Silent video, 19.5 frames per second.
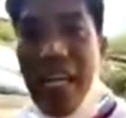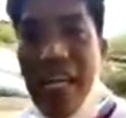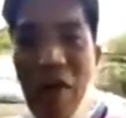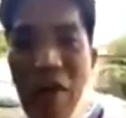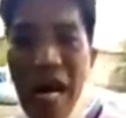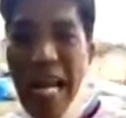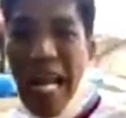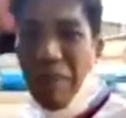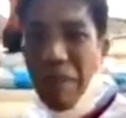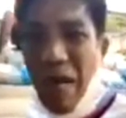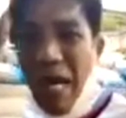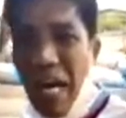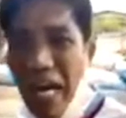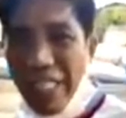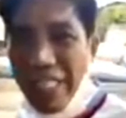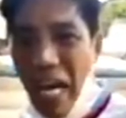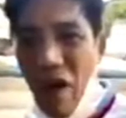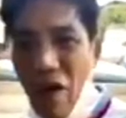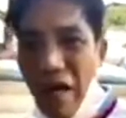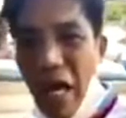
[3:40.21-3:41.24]
Oh,
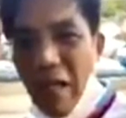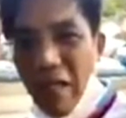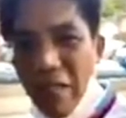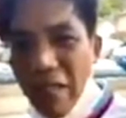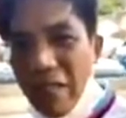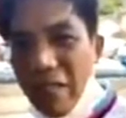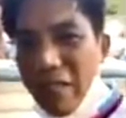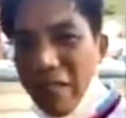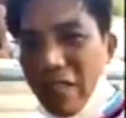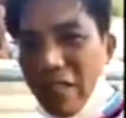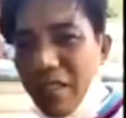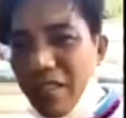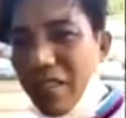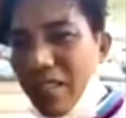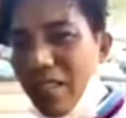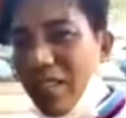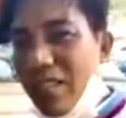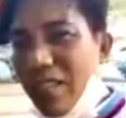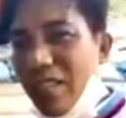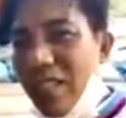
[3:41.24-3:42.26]
naniniwala pa pa kayo sa tao yan?
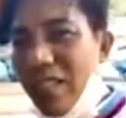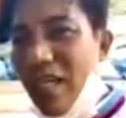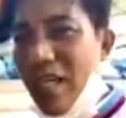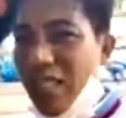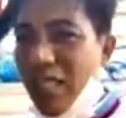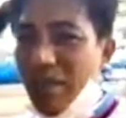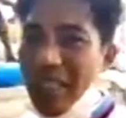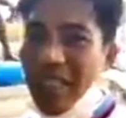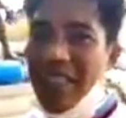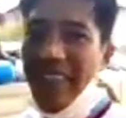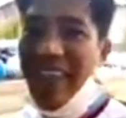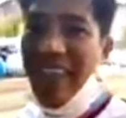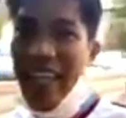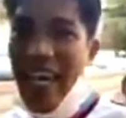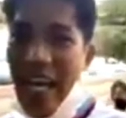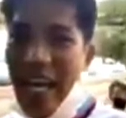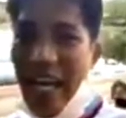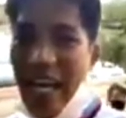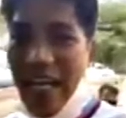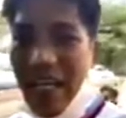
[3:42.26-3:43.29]
Ay, oh, di ba
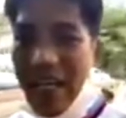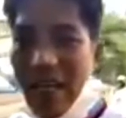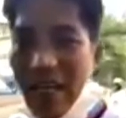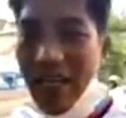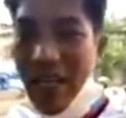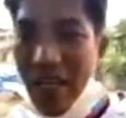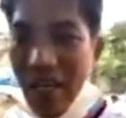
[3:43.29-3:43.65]
hindi na?